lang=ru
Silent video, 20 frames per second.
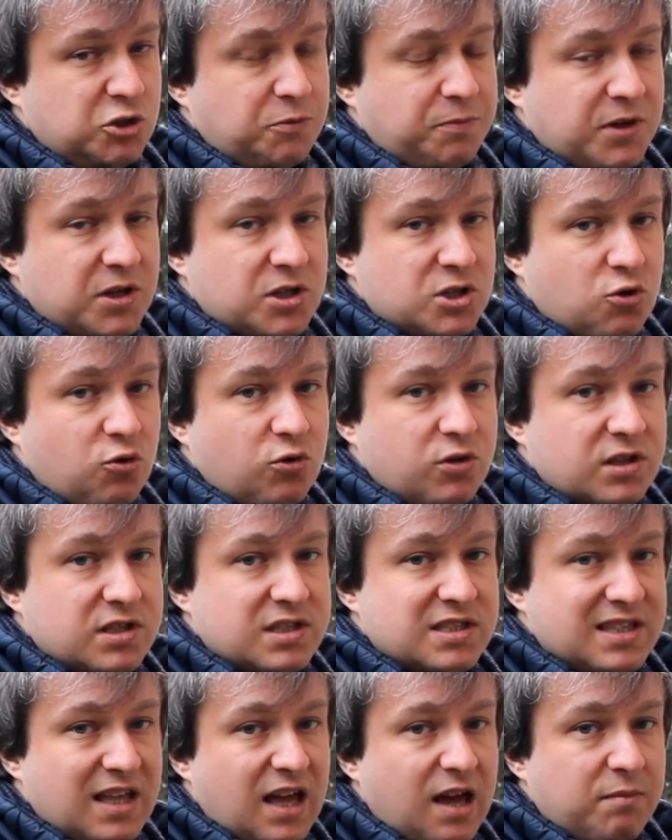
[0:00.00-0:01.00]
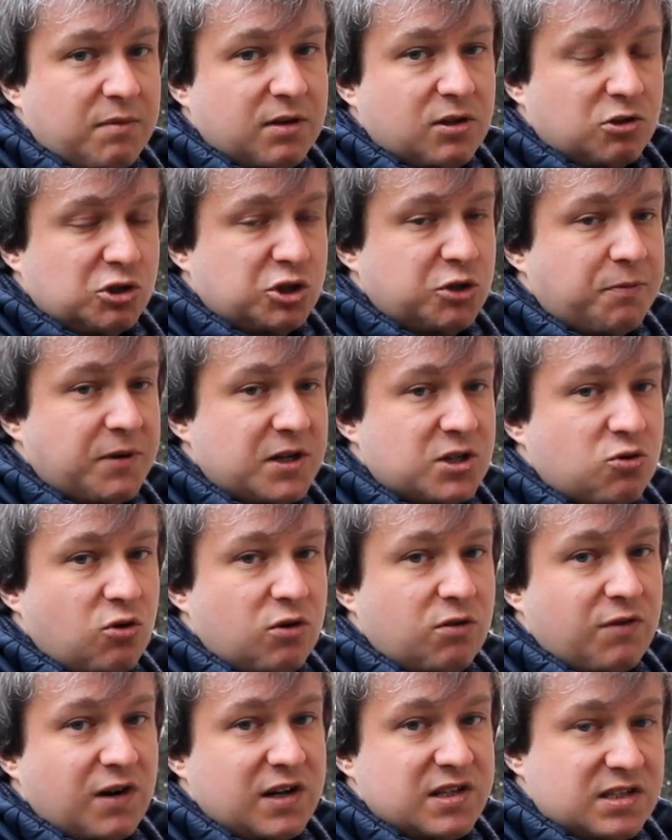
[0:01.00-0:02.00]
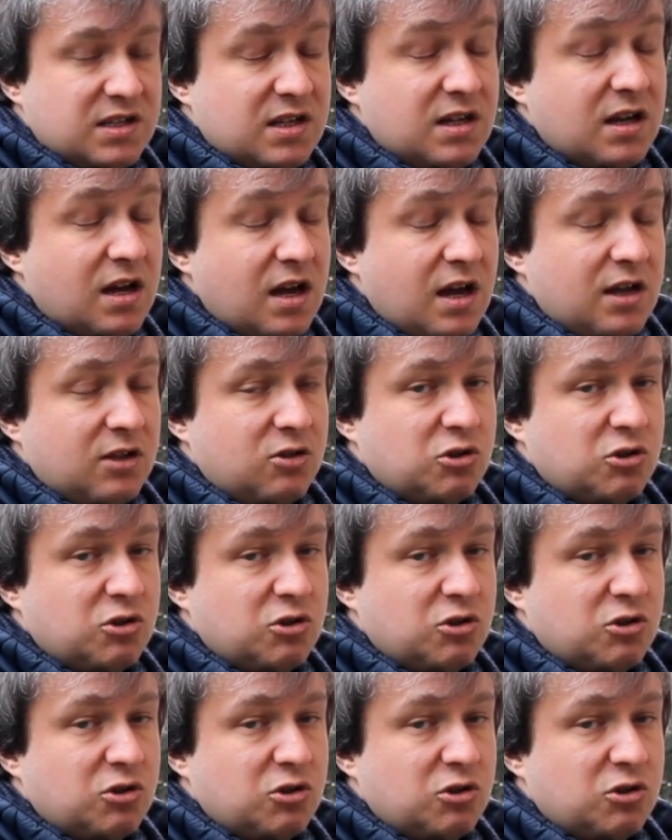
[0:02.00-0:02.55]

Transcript: что происходит с нами, то, что происходит в России,